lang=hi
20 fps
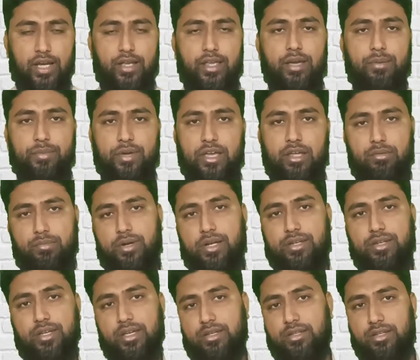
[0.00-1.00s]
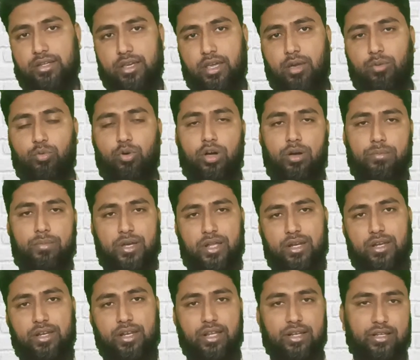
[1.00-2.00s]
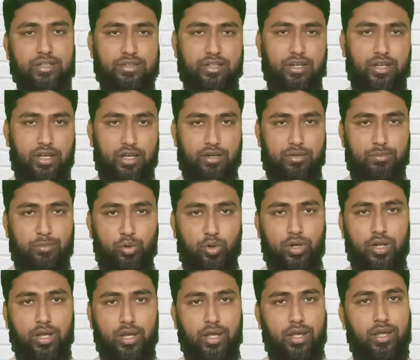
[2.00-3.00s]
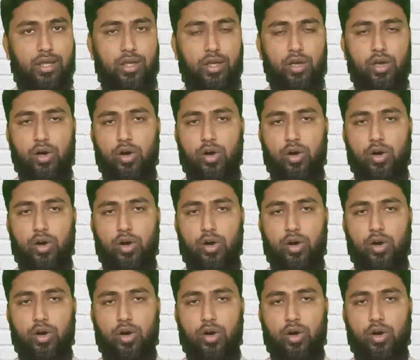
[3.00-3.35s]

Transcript: क्या क्या मेहरबानियाँ की है वो हमारे लिए कितने अनमोल है